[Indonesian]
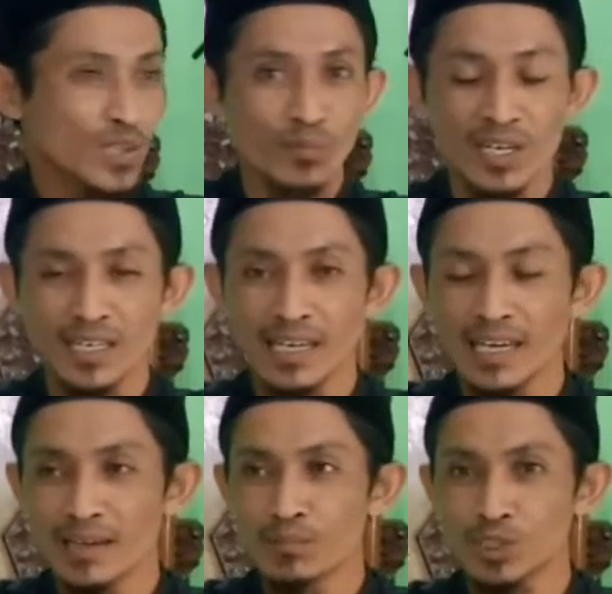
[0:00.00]
sampean
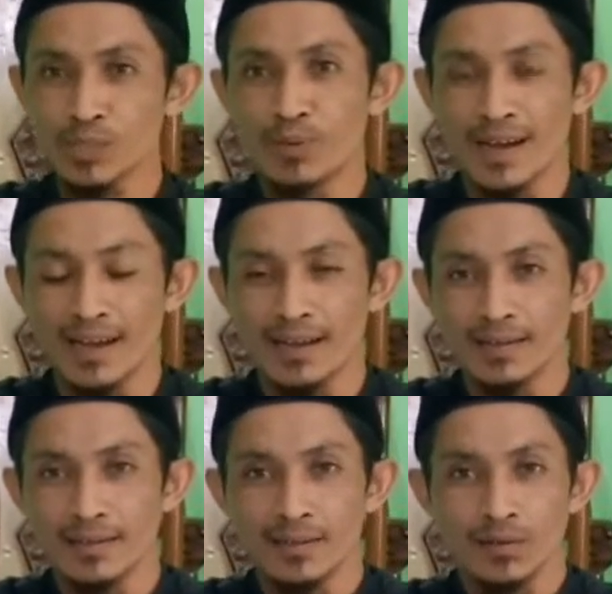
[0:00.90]
kena
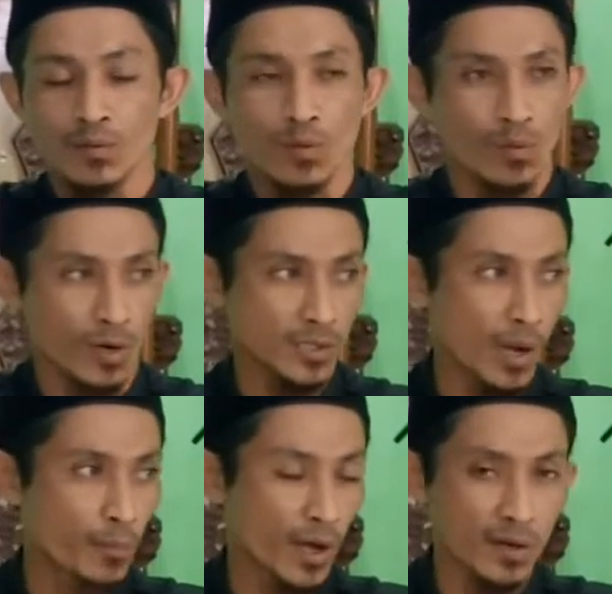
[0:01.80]
musibah ora
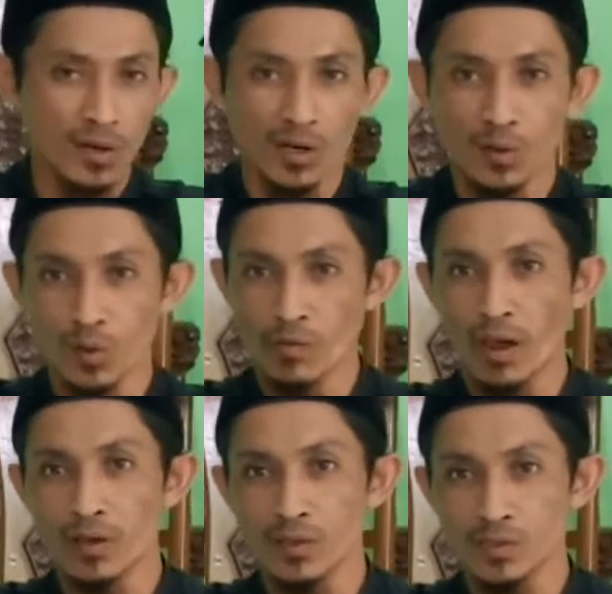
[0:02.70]
sabar ngrenun
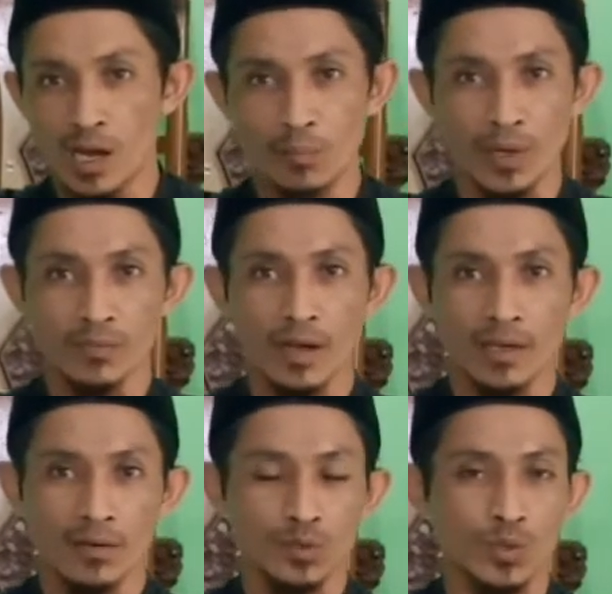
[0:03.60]
wae sambat
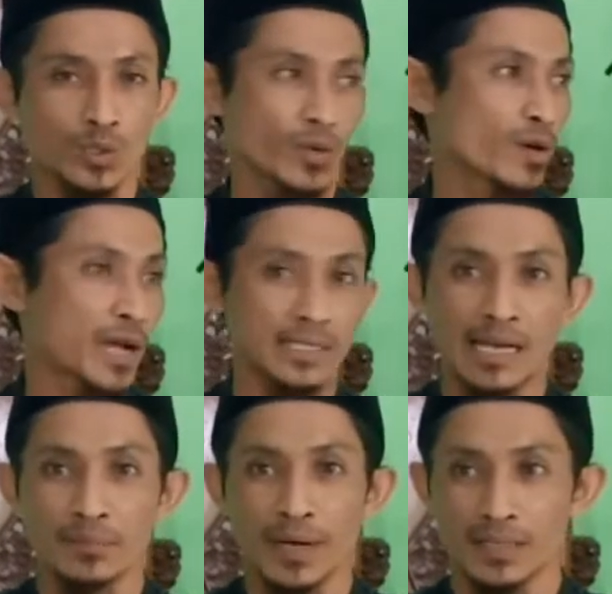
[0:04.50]
wae suwe-suwe gak
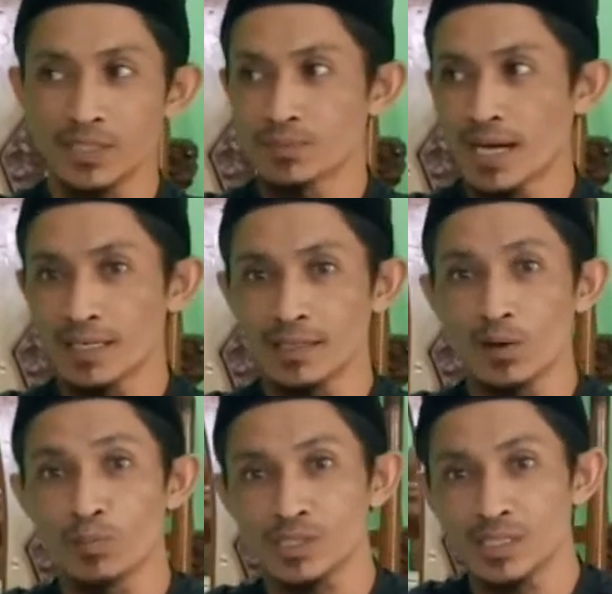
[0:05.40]
sambat wis mari
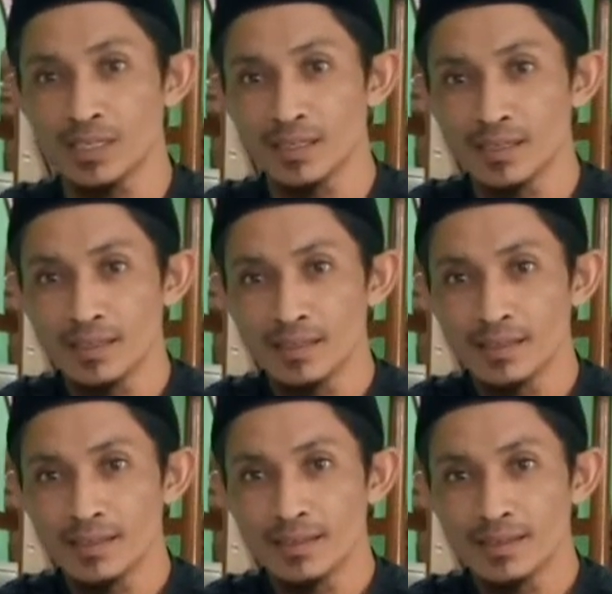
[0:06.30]
kok apa jenenge
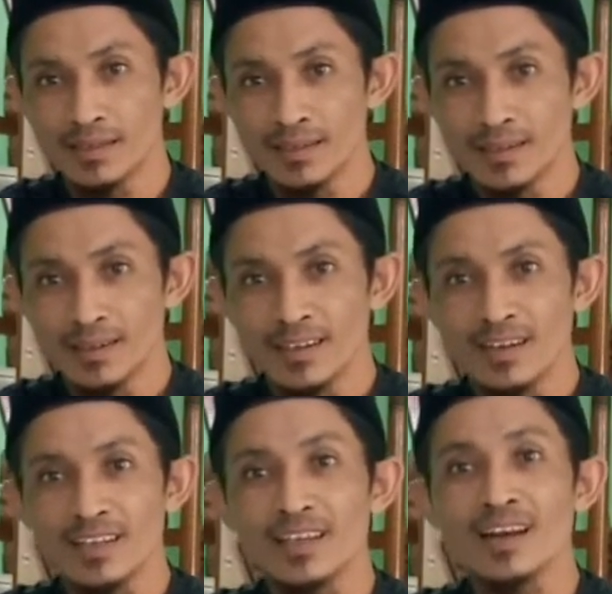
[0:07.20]

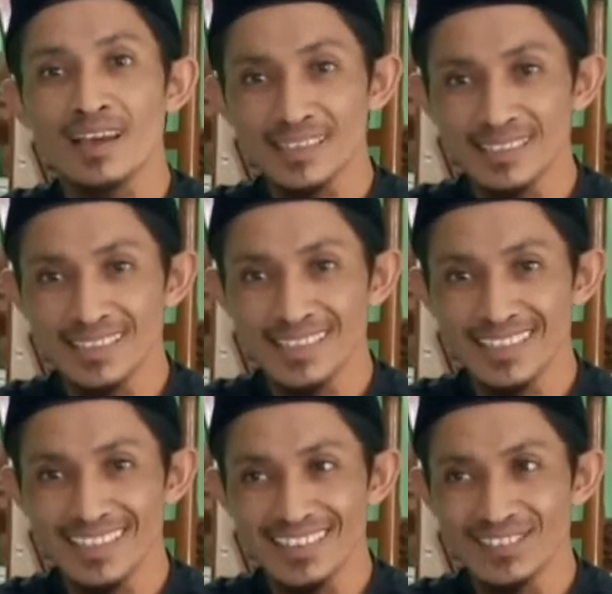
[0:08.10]
lileh
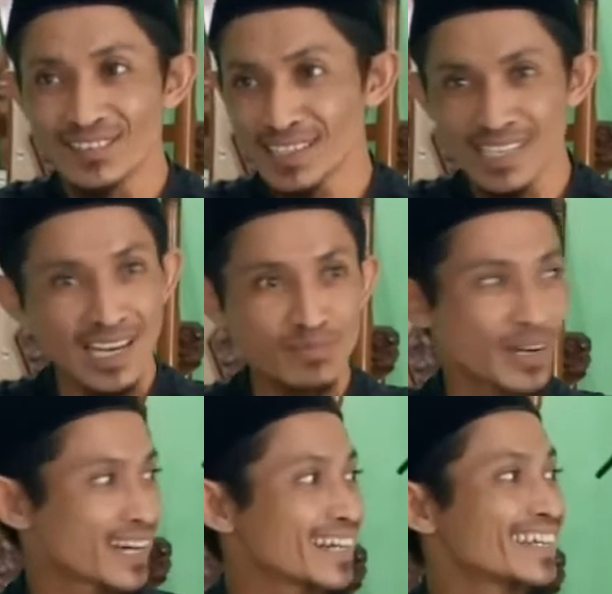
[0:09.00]
jenenge ora
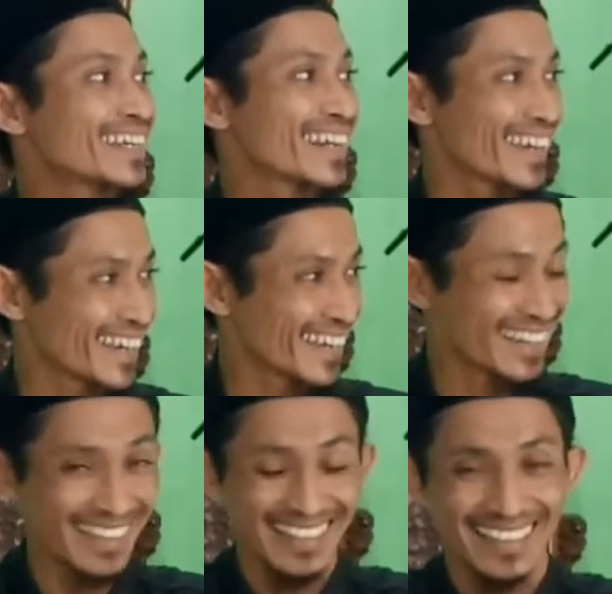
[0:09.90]
sabar
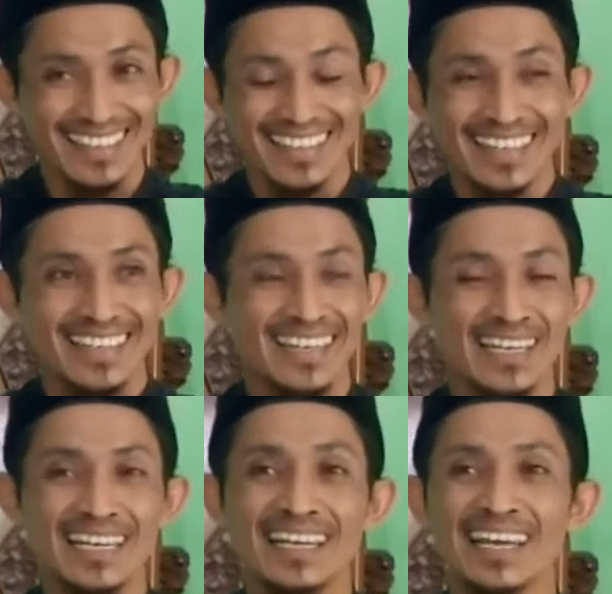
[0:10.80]
lileh
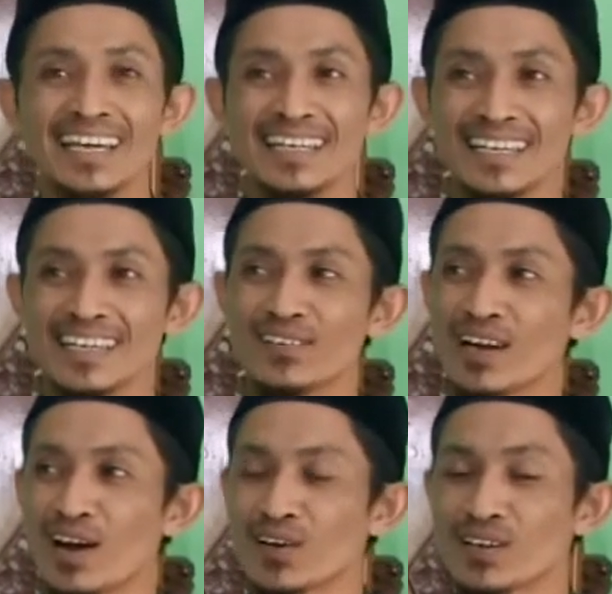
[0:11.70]
Nek lileh ini iki ya
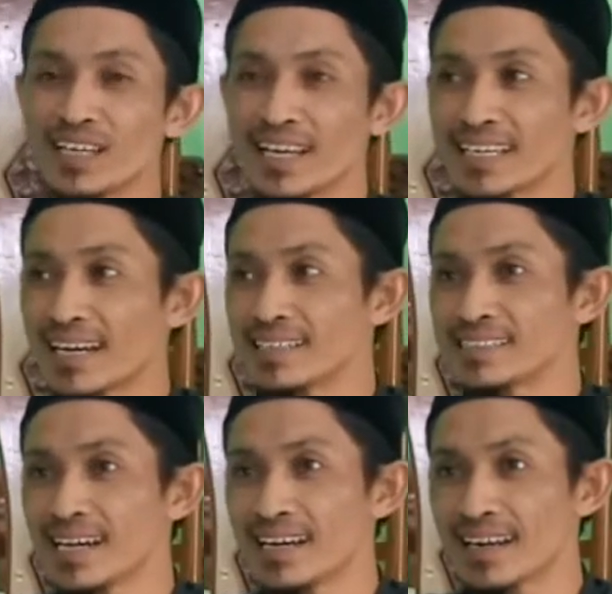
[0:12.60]
gak ono nilai
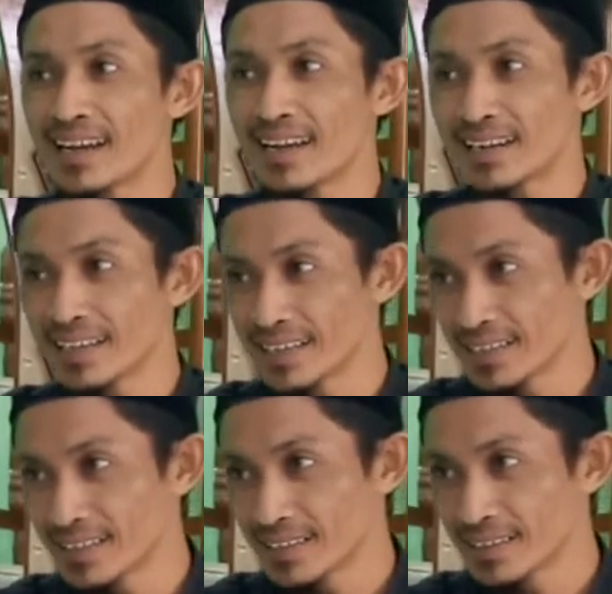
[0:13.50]

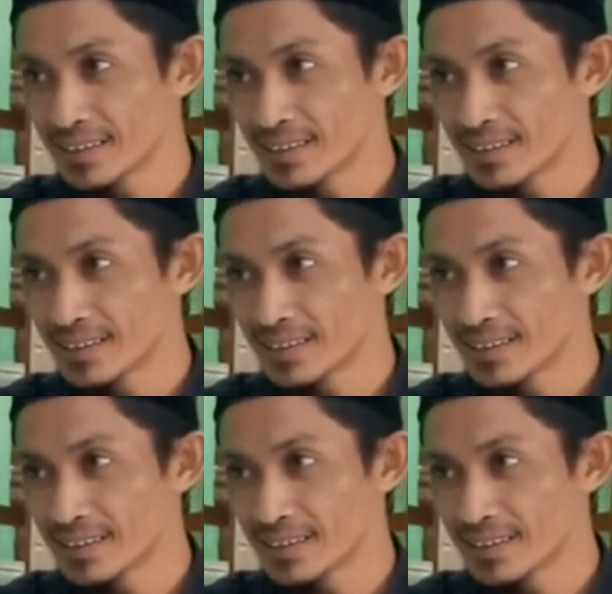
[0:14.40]
ganjarane.